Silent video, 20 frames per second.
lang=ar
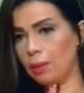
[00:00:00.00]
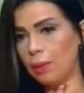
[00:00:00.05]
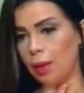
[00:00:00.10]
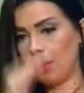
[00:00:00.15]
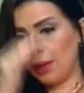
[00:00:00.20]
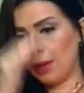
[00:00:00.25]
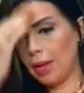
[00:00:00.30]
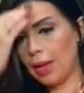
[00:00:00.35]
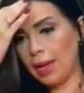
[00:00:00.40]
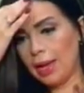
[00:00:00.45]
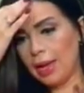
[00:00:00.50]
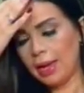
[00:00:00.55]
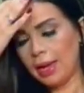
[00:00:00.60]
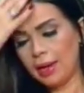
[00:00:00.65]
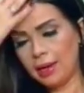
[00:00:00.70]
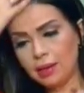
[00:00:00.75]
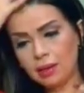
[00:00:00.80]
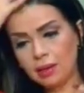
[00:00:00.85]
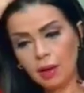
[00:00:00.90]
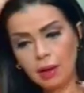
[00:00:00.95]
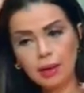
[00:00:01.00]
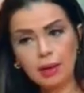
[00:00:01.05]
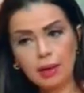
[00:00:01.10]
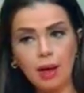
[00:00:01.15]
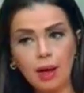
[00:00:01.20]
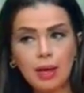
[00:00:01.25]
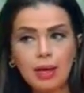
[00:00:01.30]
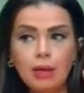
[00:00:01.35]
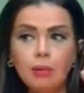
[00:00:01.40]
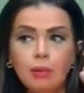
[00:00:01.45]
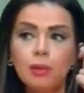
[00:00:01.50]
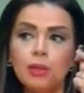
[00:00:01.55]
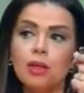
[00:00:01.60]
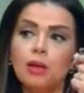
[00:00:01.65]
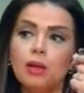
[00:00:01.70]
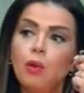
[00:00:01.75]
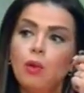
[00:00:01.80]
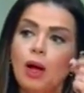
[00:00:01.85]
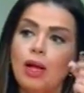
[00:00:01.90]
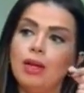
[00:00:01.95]
تماما اللي ضيع هيبه
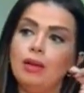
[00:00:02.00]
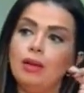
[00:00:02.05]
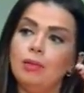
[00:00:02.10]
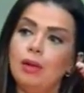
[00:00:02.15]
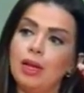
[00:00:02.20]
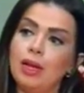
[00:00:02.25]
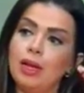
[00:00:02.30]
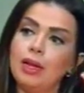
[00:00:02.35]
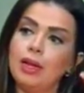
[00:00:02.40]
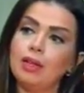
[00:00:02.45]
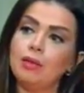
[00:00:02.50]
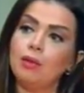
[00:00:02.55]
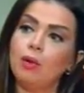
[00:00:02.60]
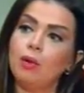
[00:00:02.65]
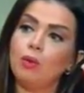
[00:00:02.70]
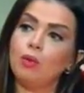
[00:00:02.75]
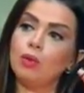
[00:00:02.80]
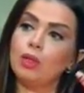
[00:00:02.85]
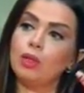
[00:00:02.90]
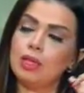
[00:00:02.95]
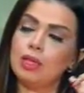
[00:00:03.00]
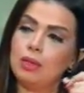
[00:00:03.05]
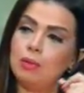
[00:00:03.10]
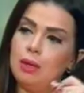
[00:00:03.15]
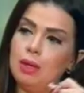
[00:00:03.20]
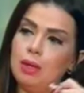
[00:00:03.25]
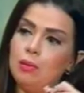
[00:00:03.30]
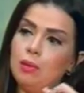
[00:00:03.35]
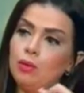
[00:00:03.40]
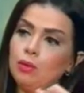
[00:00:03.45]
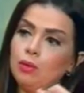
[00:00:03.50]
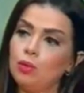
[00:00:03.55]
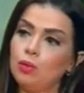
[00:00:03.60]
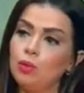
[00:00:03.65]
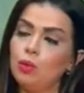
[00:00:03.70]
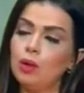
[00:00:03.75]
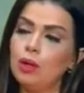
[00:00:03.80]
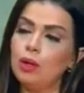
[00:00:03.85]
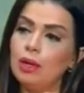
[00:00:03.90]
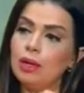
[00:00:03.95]
المعلم اللي كانت موجوده زمان
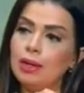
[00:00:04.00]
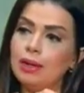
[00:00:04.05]
موضوع